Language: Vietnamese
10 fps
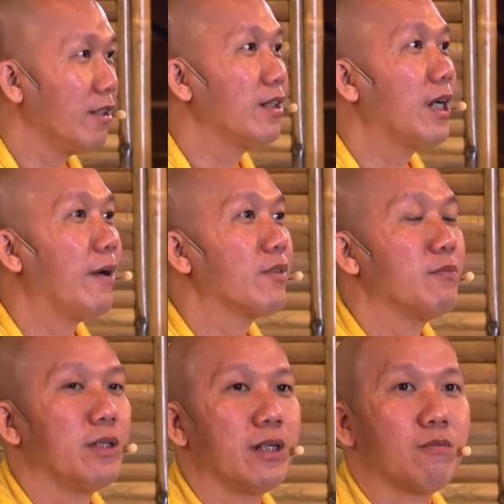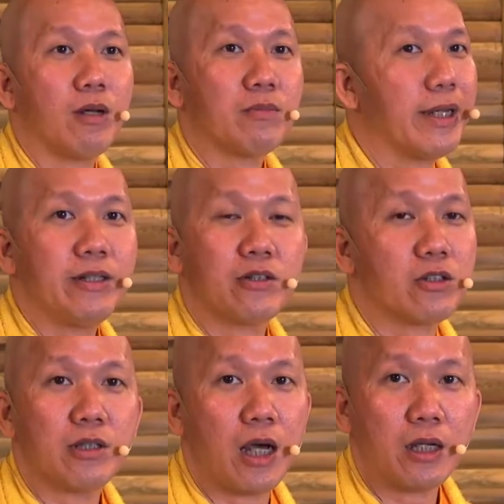tưởng nó làm cho mình không không thấy được
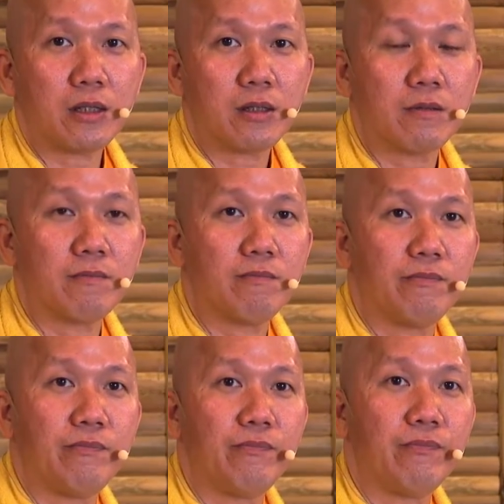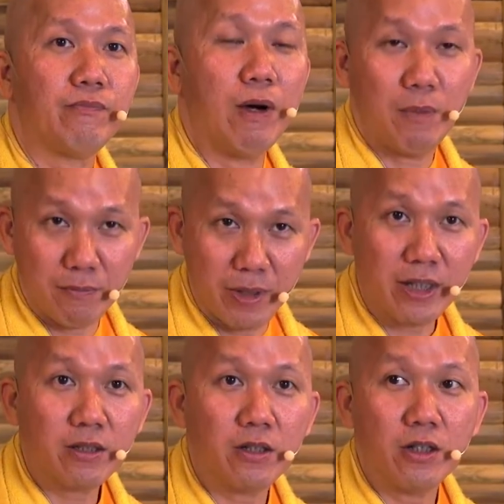sự thật mà mình bị
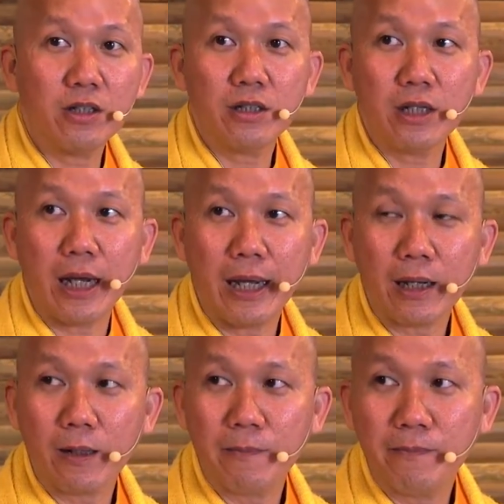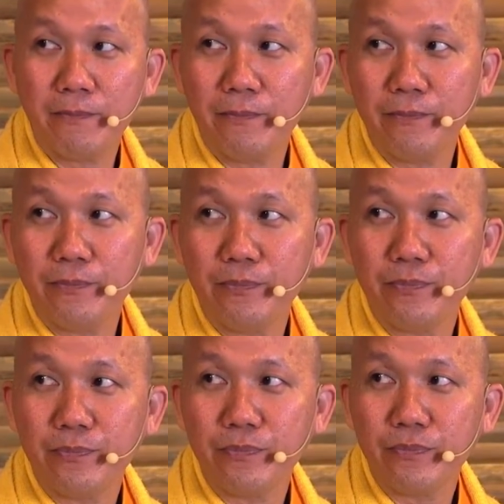cái tưởng đó nó gạt
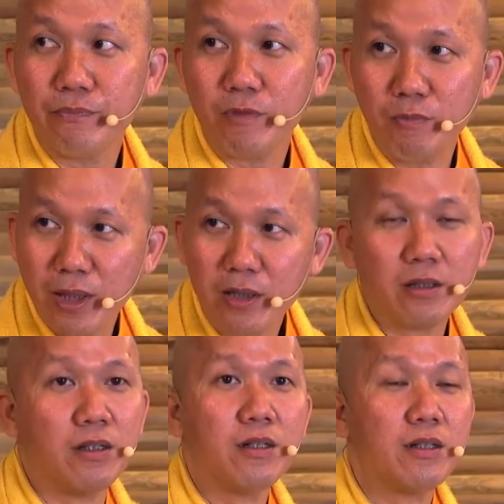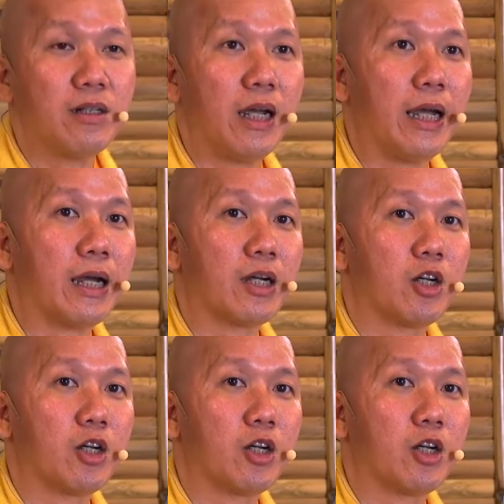mình bị cái tưởng đó nó gạt